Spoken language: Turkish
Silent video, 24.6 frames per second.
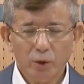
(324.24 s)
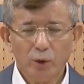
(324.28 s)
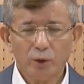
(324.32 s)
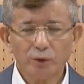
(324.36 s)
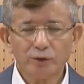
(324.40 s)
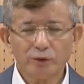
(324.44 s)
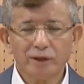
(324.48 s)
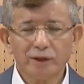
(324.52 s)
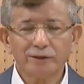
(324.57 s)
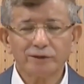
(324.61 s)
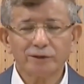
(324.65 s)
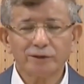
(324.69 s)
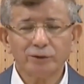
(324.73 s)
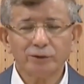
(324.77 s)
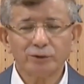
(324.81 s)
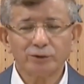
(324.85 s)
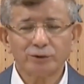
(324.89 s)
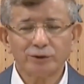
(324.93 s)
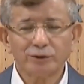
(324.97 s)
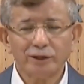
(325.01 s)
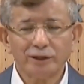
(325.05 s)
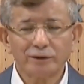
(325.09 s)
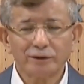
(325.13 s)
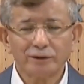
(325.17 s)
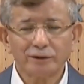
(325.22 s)
Ortanca
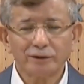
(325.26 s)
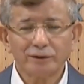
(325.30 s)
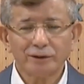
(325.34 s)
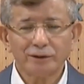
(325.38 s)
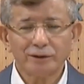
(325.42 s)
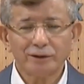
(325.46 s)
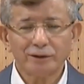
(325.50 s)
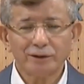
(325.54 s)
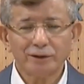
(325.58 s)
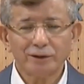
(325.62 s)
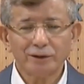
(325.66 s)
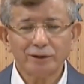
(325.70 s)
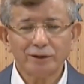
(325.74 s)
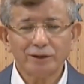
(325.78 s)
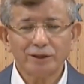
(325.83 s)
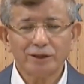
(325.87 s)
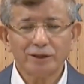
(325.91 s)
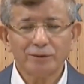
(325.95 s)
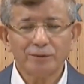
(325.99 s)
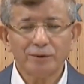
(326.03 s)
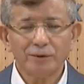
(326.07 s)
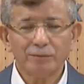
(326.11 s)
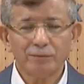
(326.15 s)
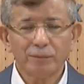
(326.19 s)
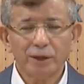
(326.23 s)
ücret
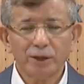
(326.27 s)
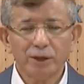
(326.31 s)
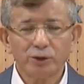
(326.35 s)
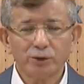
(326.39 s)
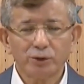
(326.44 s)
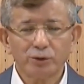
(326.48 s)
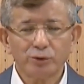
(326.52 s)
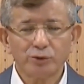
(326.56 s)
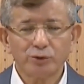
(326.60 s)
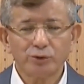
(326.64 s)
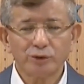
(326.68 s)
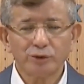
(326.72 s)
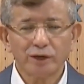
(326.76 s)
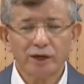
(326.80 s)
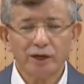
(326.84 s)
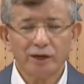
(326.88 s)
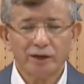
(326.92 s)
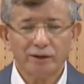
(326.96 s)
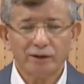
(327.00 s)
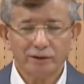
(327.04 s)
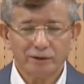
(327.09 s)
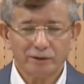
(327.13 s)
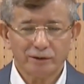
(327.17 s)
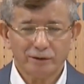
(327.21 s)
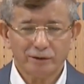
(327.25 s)
2500
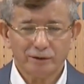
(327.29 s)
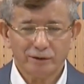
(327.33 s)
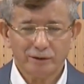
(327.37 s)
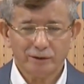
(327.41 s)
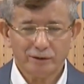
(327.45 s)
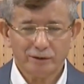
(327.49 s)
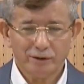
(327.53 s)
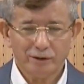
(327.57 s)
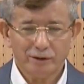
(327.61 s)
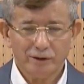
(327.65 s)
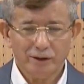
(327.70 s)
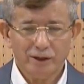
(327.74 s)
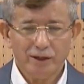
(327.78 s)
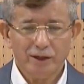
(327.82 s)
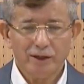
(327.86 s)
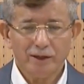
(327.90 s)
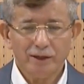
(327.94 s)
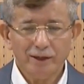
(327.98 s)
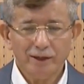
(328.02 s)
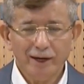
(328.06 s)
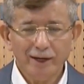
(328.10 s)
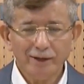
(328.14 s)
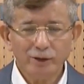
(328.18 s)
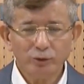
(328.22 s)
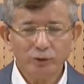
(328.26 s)
lira.
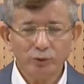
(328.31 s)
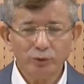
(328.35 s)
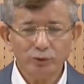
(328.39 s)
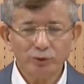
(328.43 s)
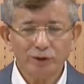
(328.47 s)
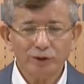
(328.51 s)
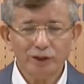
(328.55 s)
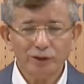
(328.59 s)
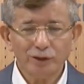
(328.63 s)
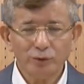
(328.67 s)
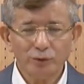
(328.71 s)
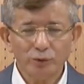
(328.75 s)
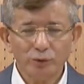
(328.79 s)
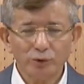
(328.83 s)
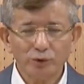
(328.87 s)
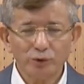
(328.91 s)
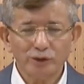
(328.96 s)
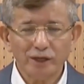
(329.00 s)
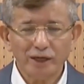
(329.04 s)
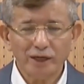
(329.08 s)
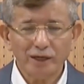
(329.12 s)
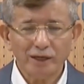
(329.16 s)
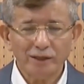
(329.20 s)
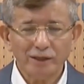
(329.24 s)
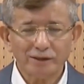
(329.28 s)
Yani Türkiye'nin
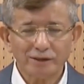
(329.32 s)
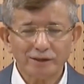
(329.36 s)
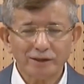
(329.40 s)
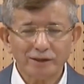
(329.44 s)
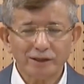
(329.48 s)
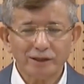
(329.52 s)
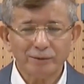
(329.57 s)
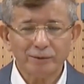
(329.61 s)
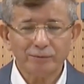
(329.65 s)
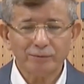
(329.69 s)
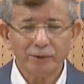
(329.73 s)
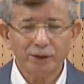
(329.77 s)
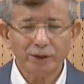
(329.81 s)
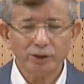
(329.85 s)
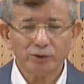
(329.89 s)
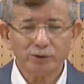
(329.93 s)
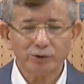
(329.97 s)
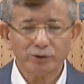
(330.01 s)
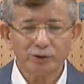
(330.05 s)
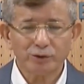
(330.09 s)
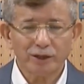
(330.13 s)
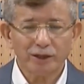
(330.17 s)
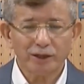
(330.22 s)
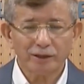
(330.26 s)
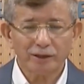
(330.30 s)
yüzde 50'si
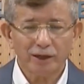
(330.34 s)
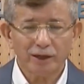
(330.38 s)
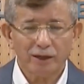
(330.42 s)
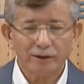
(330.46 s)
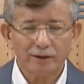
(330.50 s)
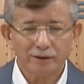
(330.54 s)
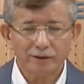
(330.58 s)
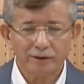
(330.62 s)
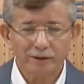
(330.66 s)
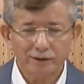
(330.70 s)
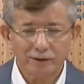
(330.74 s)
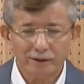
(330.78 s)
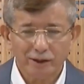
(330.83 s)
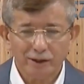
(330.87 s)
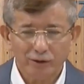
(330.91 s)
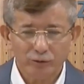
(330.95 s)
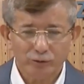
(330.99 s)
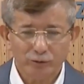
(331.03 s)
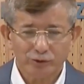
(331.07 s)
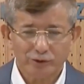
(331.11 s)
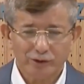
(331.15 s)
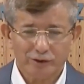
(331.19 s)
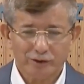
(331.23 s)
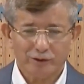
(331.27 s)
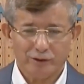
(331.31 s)
2500 liranın
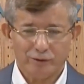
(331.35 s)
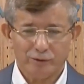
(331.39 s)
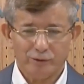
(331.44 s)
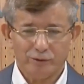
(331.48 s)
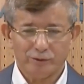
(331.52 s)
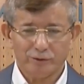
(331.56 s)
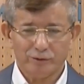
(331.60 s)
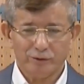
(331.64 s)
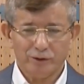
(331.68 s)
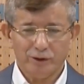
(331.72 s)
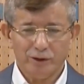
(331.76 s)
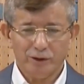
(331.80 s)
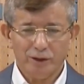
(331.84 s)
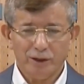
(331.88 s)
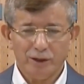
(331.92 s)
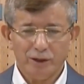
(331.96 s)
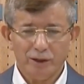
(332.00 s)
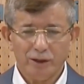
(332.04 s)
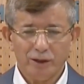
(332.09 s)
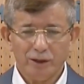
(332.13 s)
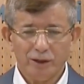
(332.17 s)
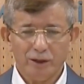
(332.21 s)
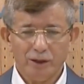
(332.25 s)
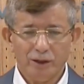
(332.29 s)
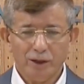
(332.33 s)
altında ücret alıyor.
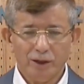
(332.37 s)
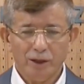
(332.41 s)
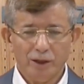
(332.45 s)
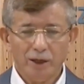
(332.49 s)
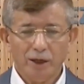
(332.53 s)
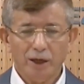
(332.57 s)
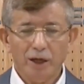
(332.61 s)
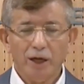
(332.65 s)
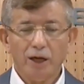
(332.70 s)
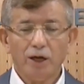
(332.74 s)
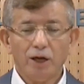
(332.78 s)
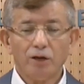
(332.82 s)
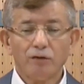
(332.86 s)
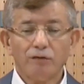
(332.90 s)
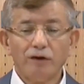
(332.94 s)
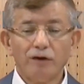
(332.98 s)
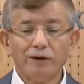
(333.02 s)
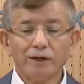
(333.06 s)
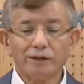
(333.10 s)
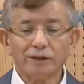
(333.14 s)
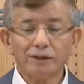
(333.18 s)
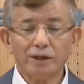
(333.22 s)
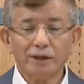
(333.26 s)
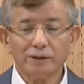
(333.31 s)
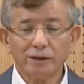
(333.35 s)

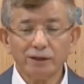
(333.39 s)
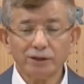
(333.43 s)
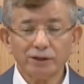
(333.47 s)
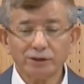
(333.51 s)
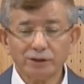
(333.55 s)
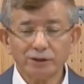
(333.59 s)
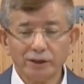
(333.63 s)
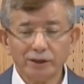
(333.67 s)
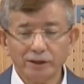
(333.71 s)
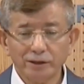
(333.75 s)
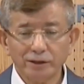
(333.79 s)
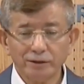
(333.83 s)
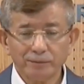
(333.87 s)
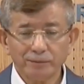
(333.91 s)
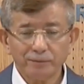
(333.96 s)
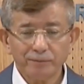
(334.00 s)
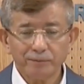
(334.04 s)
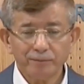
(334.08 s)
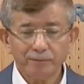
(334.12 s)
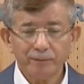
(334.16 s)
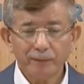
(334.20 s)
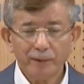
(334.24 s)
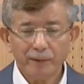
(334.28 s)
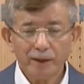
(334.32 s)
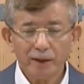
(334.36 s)
Ve vatandaşların
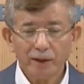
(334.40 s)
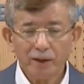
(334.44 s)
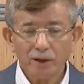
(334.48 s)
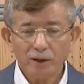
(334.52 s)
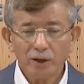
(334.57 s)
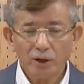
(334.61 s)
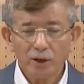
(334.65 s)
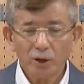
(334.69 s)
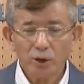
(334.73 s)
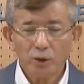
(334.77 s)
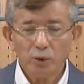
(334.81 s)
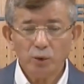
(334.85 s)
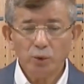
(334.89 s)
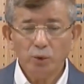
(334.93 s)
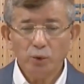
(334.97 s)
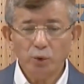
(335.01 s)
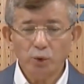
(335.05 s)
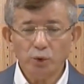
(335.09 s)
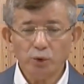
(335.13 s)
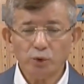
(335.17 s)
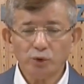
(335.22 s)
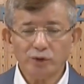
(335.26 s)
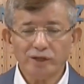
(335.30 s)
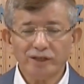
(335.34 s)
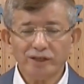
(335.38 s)

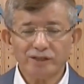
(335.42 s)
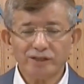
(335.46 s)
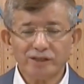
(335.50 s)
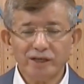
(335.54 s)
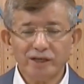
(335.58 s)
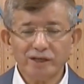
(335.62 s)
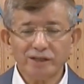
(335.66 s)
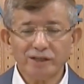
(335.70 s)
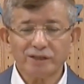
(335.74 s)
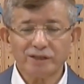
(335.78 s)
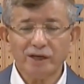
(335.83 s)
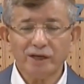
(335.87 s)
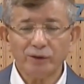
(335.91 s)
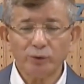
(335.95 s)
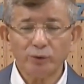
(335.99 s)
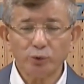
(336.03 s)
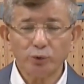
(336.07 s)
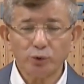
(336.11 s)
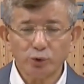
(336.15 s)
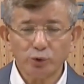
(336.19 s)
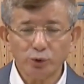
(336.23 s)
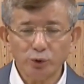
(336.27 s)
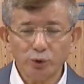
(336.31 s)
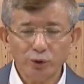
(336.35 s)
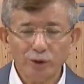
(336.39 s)
yüzde
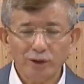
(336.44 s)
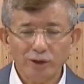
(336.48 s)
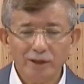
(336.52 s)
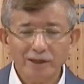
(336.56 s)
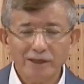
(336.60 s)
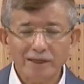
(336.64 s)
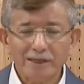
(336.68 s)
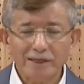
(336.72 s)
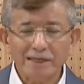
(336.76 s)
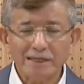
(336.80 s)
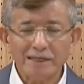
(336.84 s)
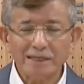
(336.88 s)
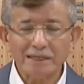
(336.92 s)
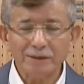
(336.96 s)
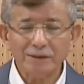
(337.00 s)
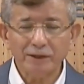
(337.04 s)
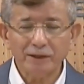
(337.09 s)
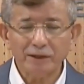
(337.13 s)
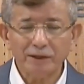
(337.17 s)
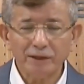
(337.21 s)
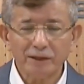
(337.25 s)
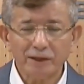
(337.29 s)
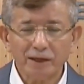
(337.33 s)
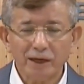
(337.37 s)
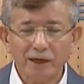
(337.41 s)
83'ü
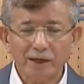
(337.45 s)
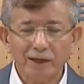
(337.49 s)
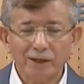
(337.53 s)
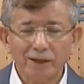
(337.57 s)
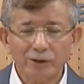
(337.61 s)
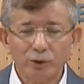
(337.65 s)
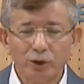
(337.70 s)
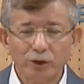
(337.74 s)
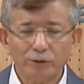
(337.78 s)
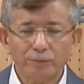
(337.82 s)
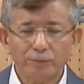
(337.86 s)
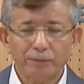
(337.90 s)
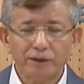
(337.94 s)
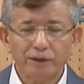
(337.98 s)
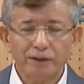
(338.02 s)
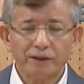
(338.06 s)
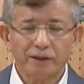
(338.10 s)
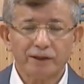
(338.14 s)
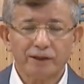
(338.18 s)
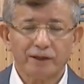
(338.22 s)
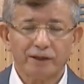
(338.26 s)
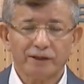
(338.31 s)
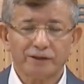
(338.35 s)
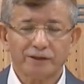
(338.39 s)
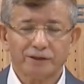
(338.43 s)
2000 lirayla
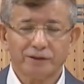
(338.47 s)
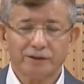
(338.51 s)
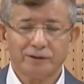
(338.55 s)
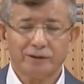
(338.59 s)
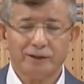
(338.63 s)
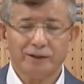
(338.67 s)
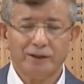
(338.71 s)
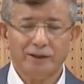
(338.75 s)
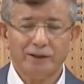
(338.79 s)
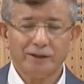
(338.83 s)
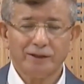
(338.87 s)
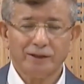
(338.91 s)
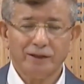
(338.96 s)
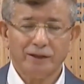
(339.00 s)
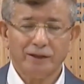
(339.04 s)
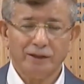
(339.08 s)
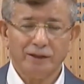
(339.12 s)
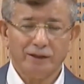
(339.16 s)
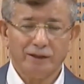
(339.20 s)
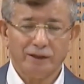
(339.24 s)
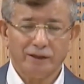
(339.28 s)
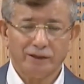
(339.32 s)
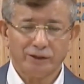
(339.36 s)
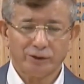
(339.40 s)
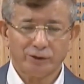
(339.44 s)
4000 lira arasında
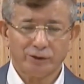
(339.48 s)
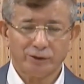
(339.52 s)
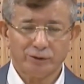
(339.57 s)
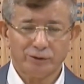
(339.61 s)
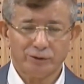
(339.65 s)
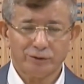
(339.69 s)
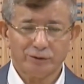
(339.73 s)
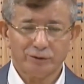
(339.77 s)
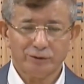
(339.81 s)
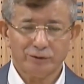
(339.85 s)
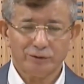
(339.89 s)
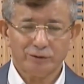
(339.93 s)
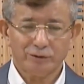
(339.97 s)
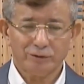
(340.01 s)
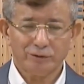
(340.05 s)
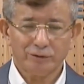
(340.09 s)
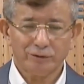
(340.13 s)
gelirle yaşıyor.